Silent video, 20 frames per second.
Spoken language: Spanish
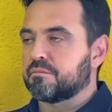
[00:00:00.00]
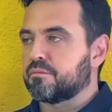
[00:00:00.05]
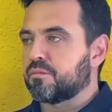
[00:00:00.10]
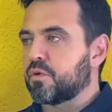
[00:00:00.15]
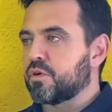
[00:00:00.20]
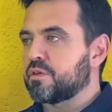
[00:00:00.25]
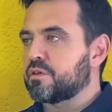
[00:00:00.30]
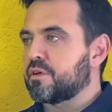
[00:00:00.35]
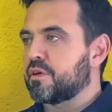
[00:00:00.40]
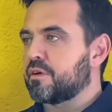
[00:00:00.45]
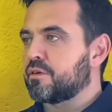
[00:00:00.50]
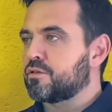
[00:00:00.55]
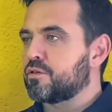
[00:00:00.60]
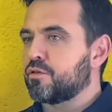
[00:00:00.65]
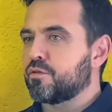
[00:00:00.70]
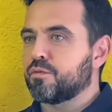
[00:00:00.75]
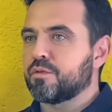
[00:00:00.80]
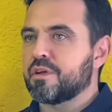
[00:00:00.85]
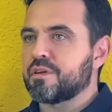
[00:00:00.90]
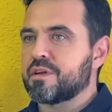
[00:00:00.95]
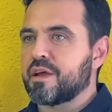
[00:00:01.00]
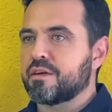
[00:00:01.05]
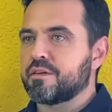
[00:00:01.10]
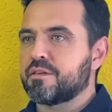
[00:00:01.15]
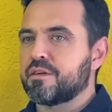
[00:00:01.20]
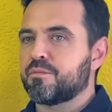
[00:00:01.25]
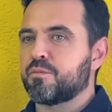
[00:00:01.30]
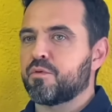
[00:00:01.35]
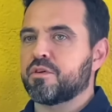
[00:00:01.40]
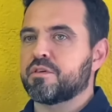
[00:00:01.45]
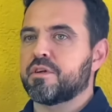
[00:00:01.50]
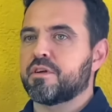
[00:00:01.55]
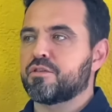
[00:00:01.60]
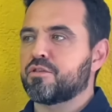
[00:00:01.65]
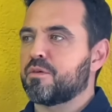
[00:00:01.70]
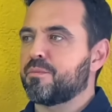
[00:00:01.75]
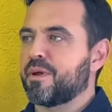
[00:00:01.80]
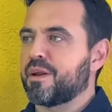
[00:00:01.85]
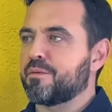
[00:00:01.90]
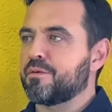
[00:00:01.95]
Puede ser soy un desastre, puede ser
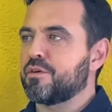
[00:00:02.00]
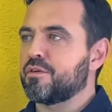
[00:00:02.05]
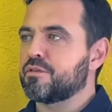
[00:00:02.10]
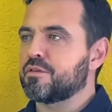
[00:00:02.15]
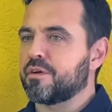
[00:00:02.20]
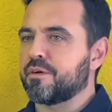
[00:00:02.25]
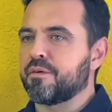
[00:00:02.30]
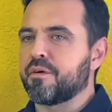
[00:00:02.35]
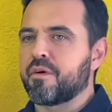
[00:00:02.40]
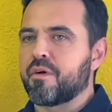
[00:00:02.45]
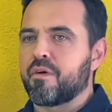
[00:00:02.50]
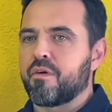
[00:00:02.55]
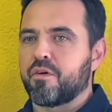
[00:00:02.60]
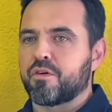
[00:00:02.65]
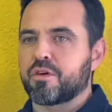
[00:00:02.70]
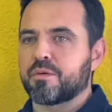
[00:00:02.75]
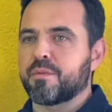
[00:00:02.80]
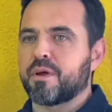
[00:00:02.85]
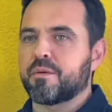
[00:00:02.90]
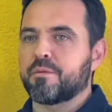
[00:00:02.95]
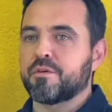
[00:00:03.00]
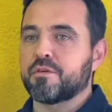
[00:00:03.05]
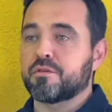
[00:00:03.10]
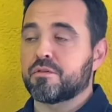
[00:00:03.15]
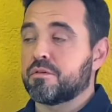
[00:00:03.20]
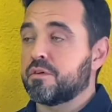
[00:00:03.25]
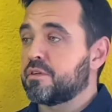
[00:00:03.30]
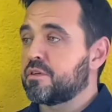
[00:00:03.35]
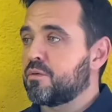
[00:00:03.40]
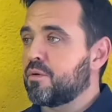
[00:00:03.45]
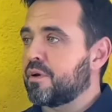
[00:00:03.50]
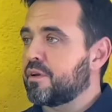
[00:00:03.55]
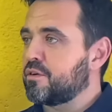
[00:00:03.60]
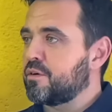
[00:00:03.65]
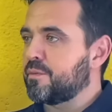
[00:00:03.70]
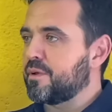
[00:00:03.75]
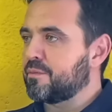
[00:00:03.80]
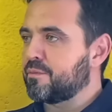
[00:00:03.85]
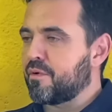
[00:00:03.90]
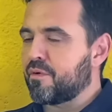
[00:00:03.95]
soy maravillosa, soy maravilloso, es igual, es lo
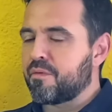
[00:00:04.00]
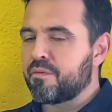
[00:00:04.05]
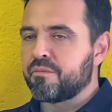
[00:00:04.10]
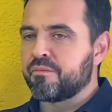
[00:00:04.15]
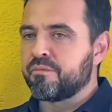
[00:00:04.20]
mismo.